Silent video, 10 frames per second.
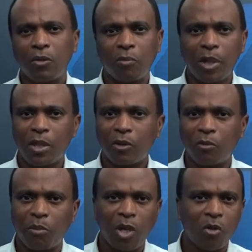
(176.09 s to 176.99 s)
o
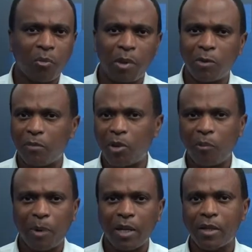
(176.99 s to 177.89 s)
PCdoB, o PMDB,
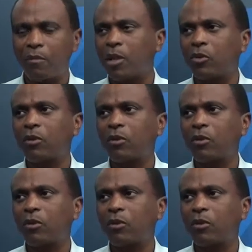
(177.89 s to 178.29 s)
o PSDB,